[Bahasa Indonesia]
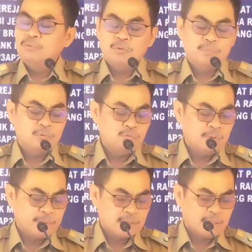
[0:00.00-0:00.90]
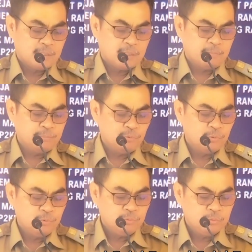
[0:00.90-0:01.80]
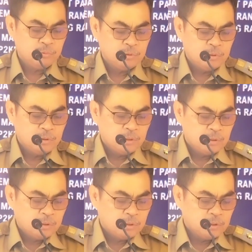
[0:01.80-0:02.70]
fokus pada rehabilitasi pecandu narkotika,